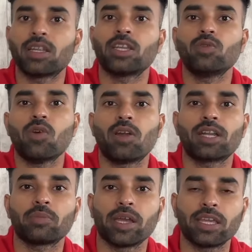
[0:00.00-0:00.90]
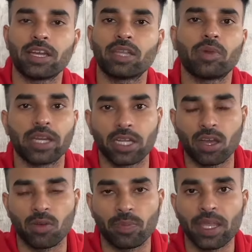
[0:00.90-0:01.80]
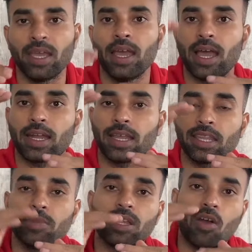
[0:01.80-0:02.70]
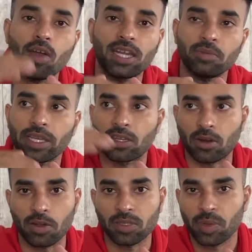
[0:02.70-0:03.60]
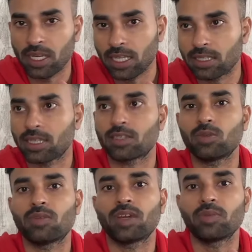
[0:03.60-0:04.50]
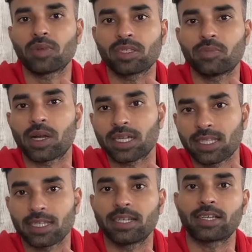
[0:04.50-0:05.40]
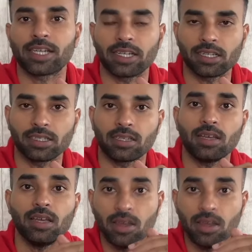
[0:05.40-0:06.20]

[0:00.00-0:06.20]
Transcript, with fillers: நியூ ஹால் டைம் ஹை கண்டிப்பாக ஹிட் ஆகும் அண்ட் அதே மாதிரி ஆல் டைம் ஹை கிராஸ் பண்ணி ஜஸ்ட் ஒரு ஃபைவ் பர்சன்ட் பக்கத்தில் தான் ட்ரேட் ஆகிட்டு இருந்ததுன்னா